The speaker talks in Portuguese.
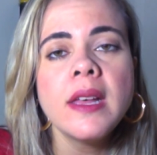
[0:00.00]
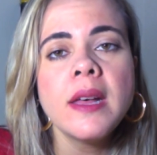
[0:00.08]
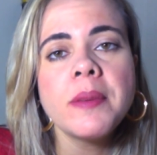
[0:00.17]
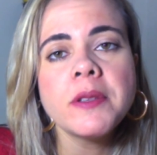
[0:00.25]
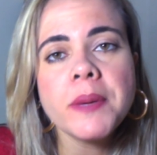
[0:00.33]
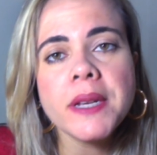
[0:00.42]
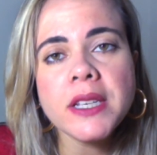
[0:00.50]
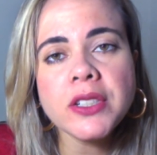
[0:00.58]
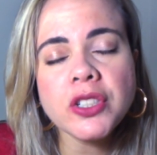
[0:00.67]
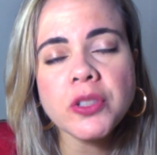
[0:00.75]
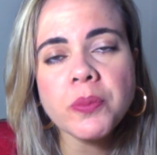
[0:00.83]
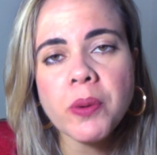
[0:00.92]
Mas para que a
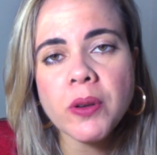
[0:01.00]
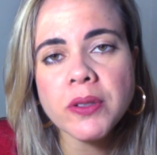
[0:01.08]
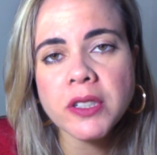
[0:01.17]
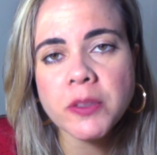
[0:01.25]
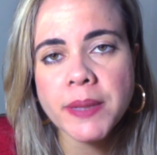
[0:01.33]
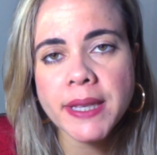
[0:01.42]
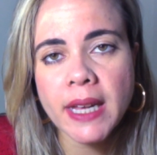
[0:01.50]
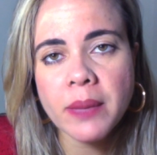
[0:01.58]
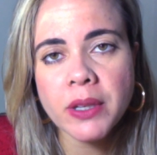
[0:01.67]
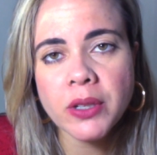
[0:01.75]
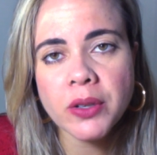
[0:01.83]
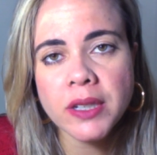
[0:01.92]
gente possa explicar
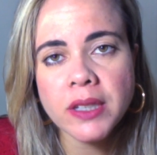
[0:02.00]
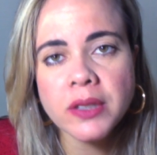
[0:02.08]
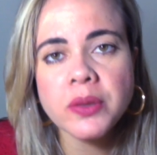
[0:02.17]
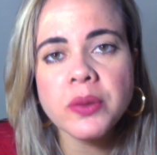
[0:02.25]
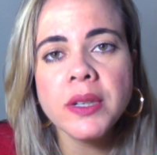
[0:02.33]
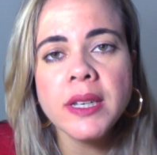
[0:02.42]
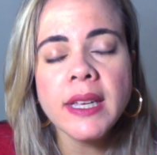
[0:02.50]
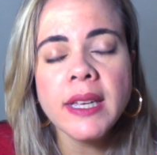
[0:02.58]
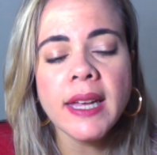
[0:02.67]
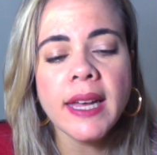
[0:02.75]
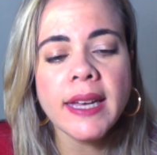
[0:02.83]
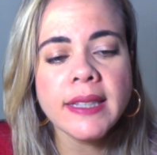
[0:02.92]
melhor isso,
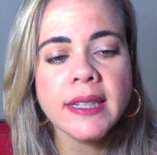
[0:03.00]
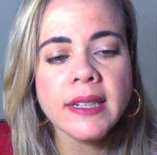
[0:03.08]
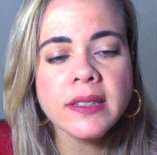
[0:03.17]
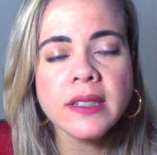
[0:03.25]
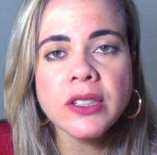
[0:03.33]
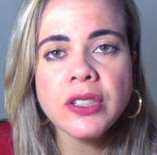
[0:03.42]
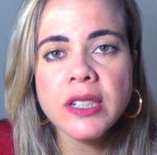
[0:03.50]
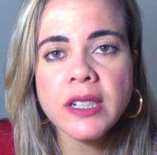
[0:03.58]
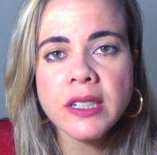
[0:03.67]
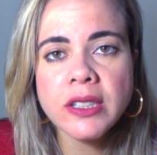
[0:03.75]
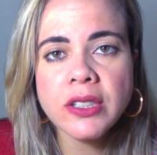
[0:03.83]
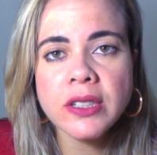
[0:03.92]
é interessante
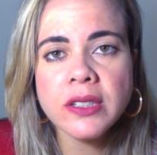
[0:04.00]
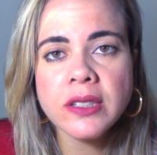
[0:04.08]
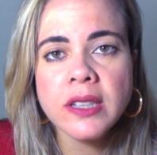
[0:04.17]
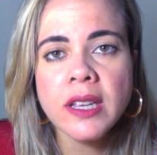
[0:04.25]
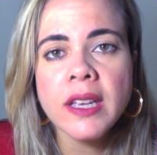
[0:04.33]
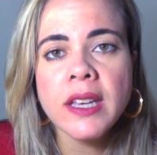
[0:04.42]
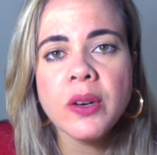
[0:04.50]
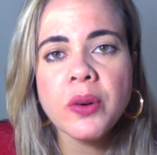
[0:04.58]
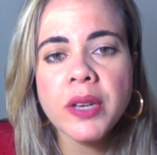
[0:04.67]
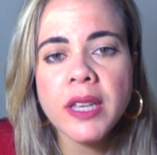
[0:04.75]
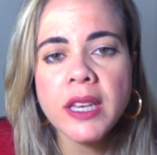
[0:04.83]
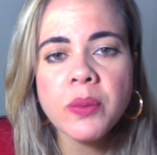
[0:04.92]
antes
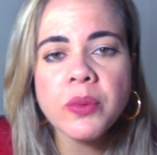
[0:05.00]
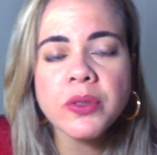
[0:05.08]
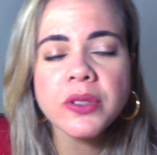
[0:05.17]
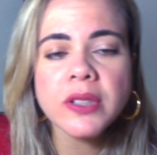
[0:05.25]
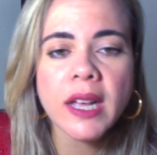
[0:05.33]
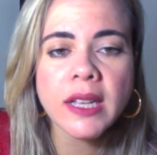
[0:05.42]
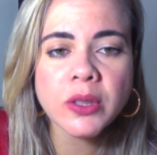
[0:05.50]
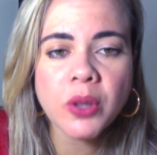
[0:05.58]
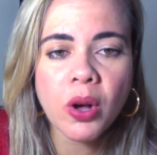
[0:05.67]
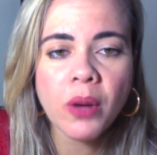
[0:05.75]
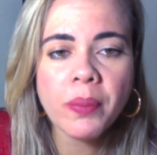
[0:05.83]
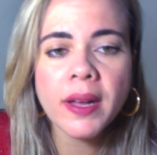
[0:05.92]
recorrermos à
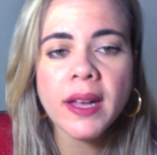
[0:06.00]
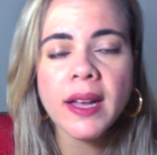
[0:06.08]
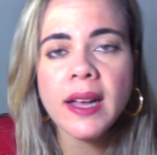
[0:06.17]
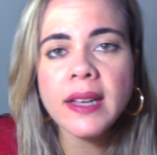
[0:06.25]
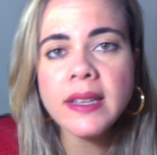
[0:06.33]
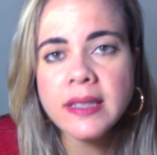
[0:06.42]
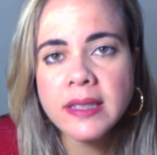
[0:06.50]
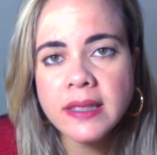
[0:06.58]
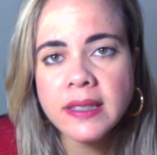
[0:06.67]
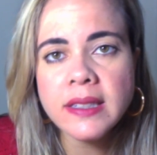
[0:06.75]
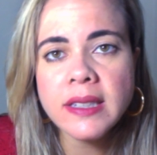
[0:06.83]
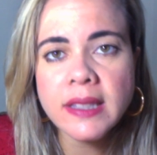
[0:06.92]
norma
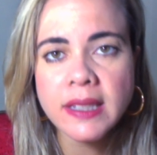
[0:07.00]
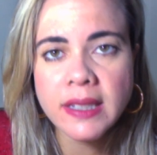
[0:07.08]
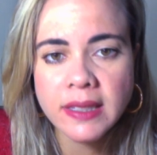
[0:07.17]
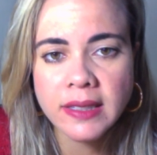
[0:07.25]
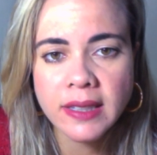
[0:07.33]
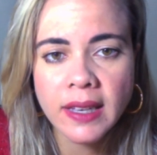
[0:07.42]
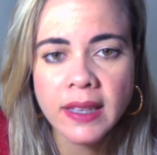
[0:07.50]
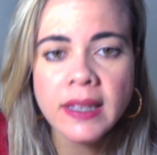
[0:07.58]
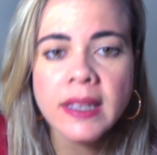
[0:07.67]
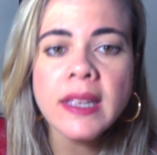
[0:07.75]
ANSI e 3E,